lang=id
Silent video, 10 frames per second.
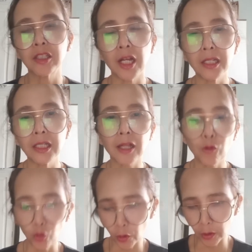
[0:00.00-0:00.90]
terjadi
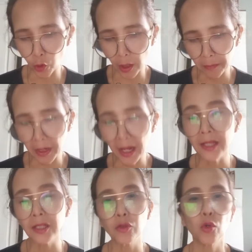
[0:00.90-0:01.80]
tahun
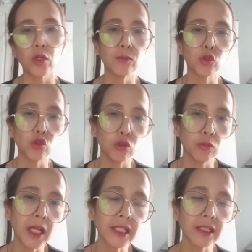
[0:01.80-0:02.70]
2016,
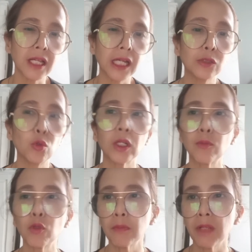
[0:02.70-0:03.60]
2017, dan
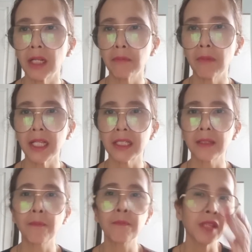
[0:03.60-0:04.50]

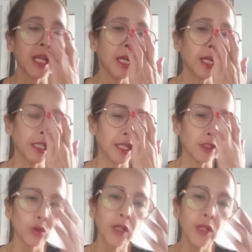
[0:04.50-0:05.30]
2019. Nah,